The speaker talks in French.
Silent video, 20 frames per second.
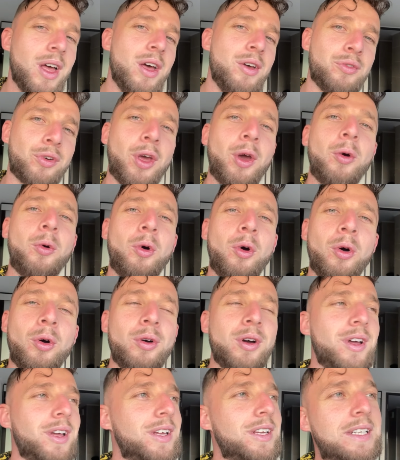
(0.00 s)
Frérot,
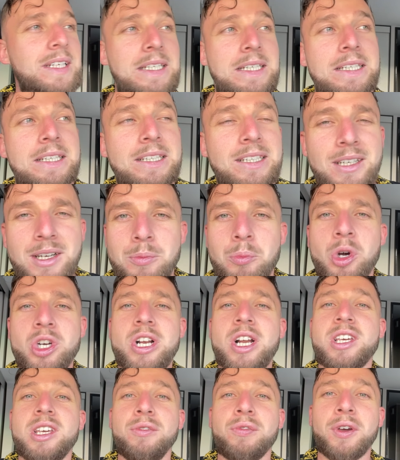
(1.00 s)
moi, je
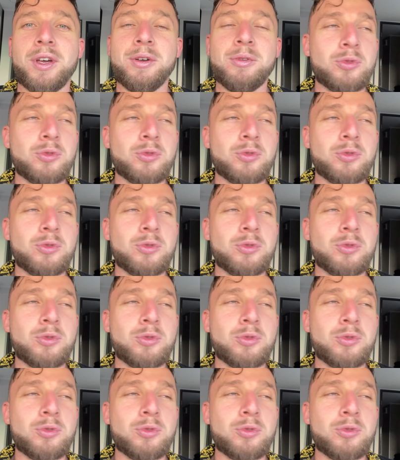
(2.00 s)
la kifferais.